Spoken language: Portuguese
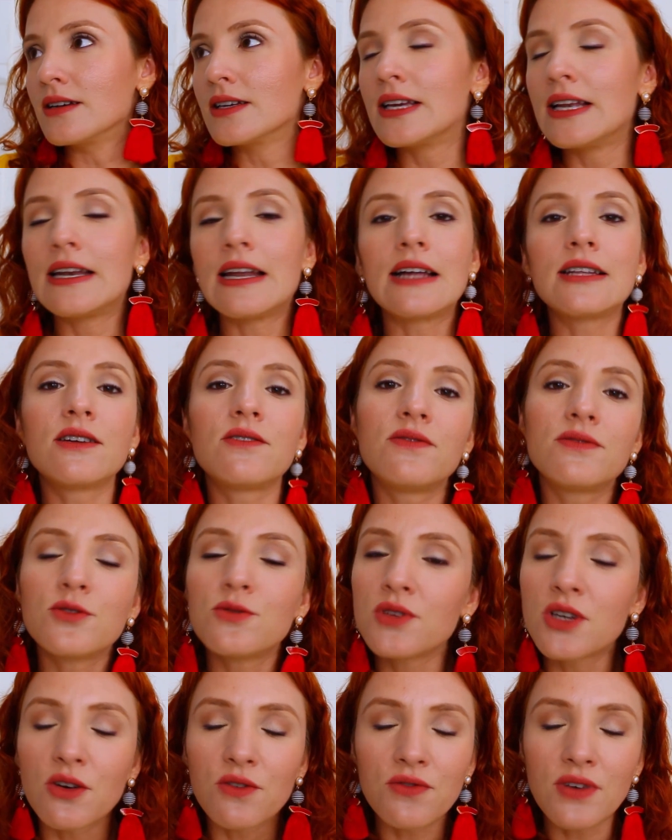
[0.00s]
que nada
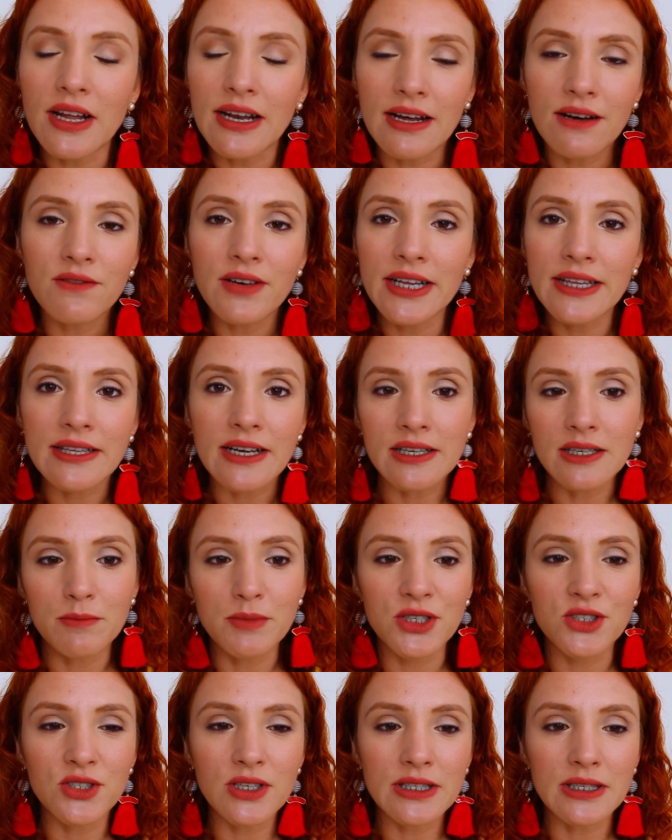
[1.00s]
do que eu falar vai entrar na
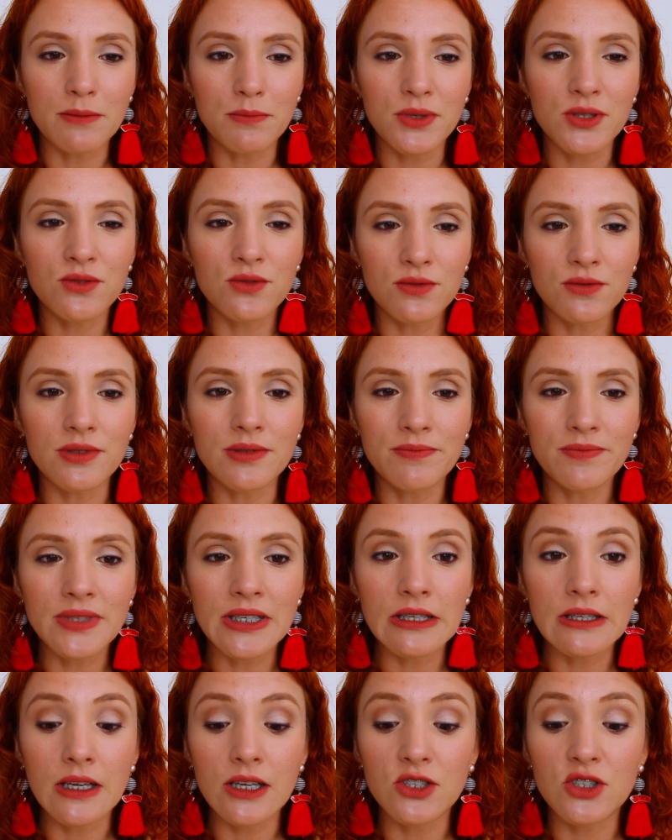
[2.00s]
mente dessa pessoa,
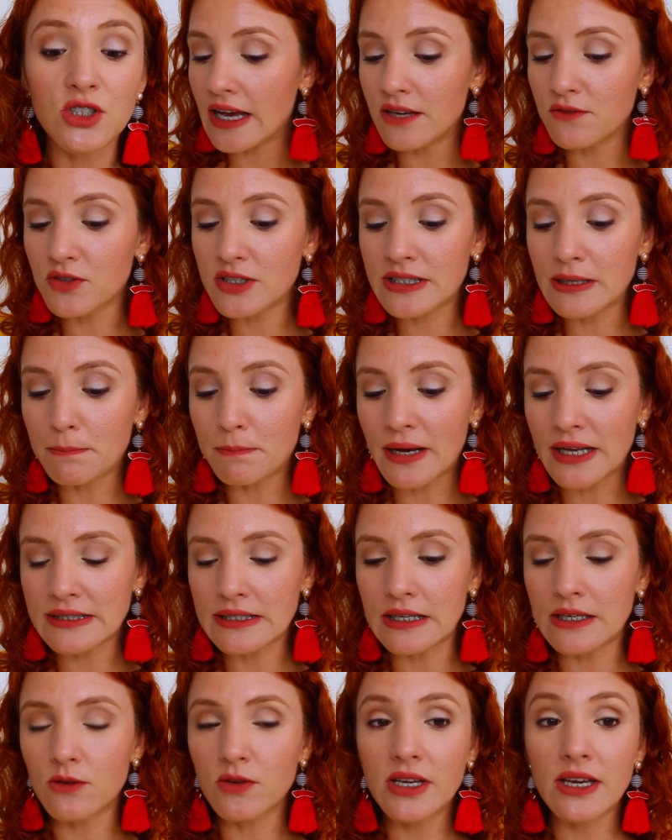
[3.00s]
entende? Aí você
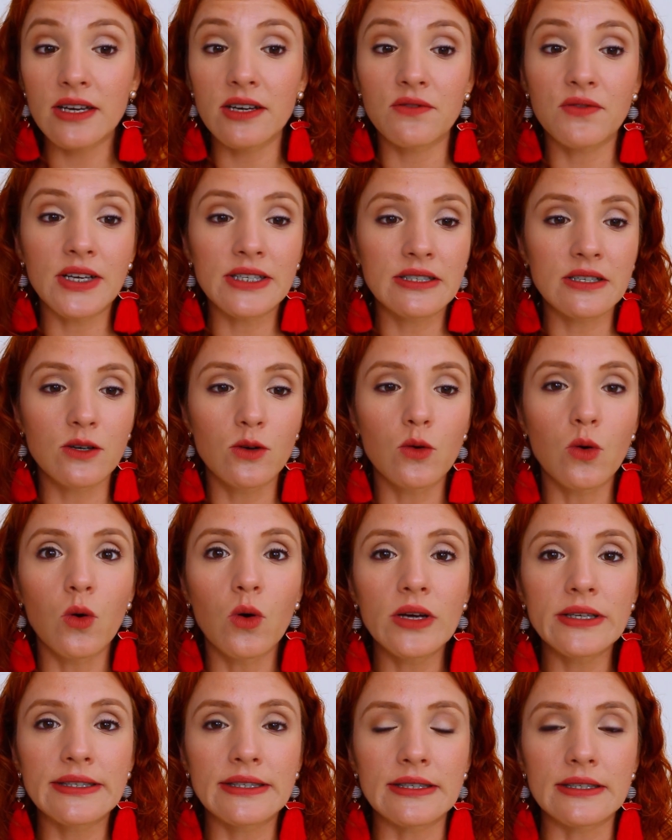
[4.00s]
passa a não querer fazer
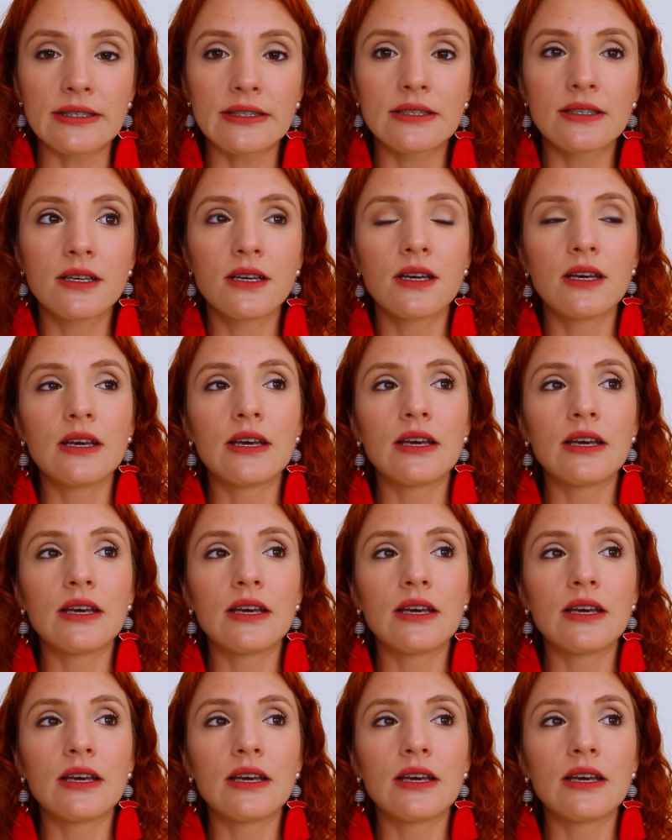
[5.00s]
coisas